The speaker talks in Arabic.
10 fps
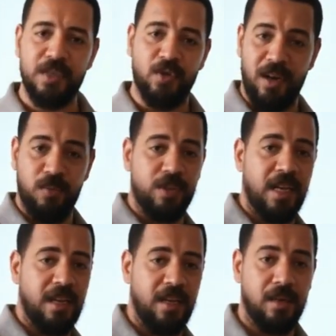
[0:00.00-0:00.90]
السؤال
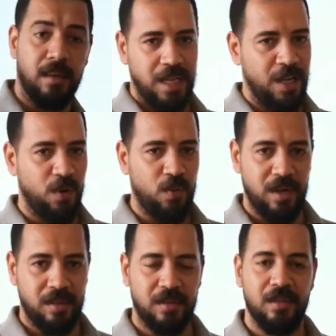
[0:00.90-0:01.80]
المزيل ايه
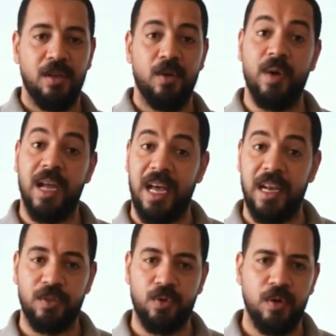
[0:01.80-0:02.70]
هو وايه
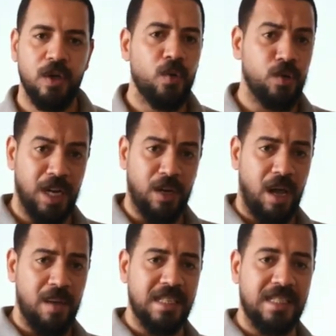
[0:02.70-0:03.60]
حالاته وشكله
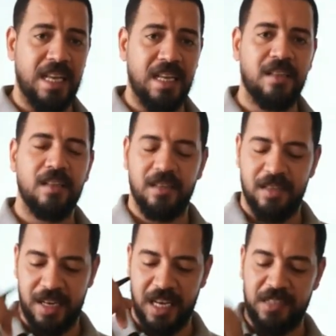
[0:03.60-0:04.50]
عامل ازاي
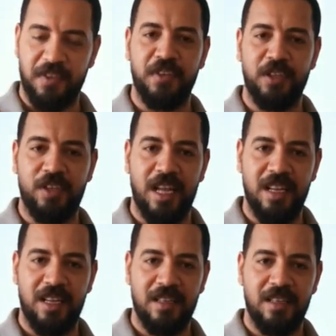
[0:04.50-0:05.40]
ركز في الفيديو ده
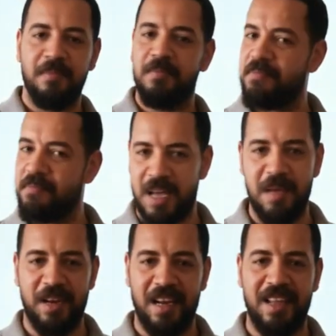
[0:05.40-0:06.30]

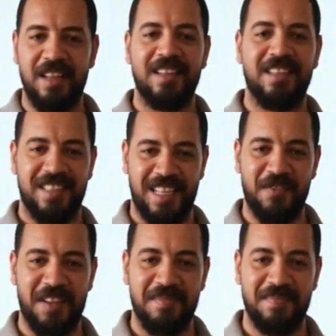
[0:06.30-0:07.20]
بأمر الله
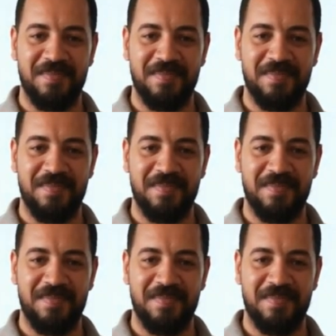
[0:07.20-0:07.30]
هتفهم